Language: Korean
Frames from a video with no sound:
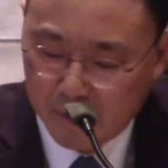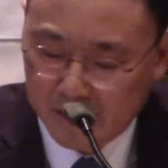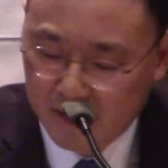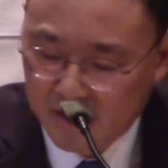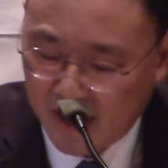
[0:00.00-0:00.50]

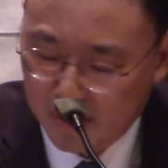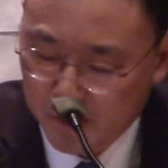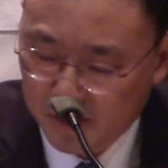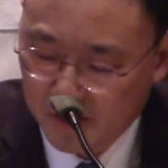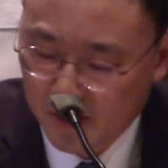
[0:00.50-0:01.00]
받는다
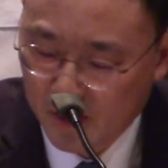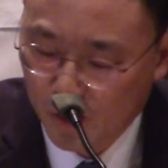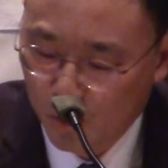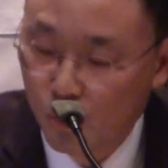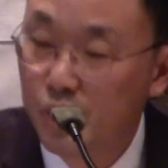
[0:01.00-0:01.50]
하면
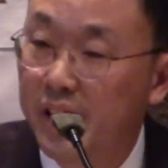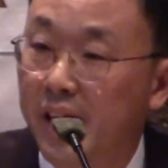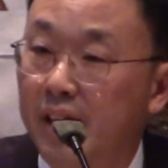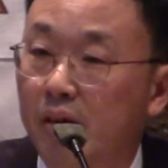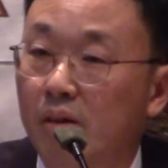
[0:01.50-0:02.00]

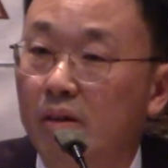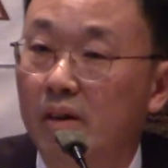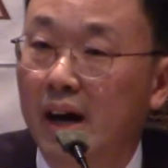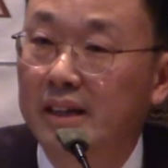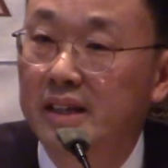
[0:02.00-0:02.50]

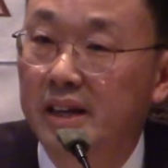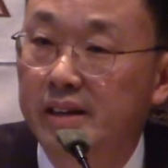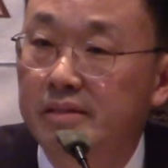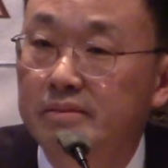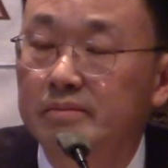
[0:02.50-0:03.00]
운이에요? 아니에요?